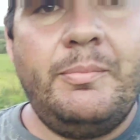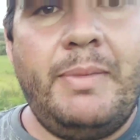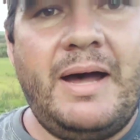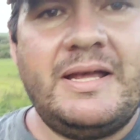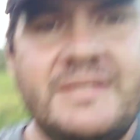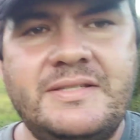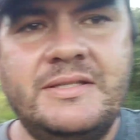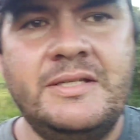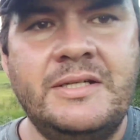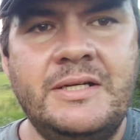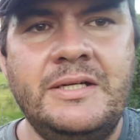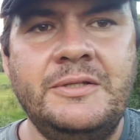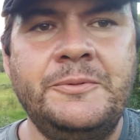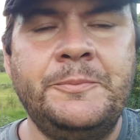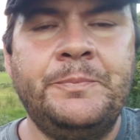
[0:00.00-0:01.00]

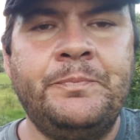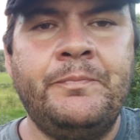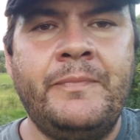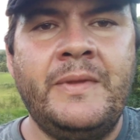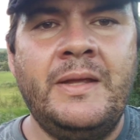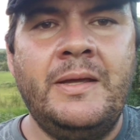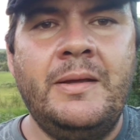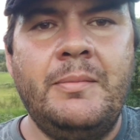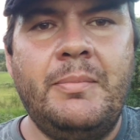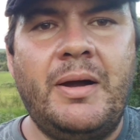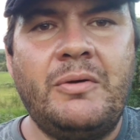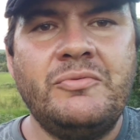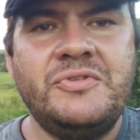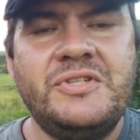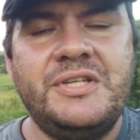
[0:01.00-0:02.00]
pastando
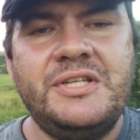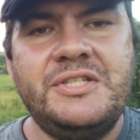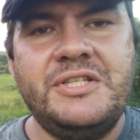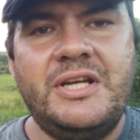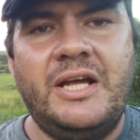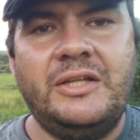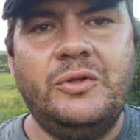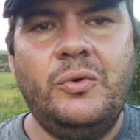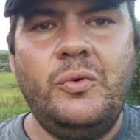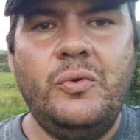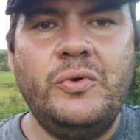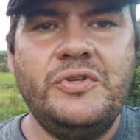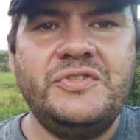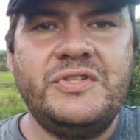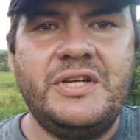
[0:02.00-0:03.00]
para conseguir tirar
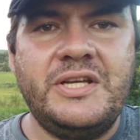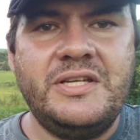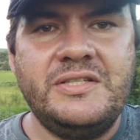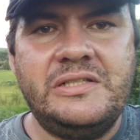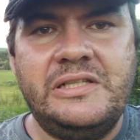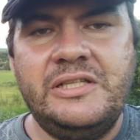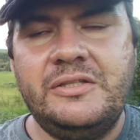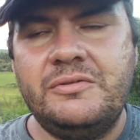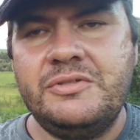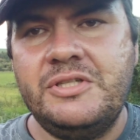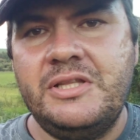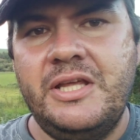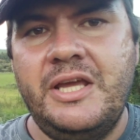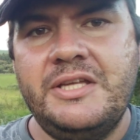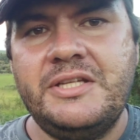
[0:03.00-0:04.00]
2, 3 litros
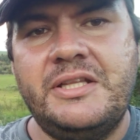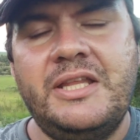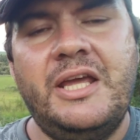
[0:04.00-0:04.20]
de leite.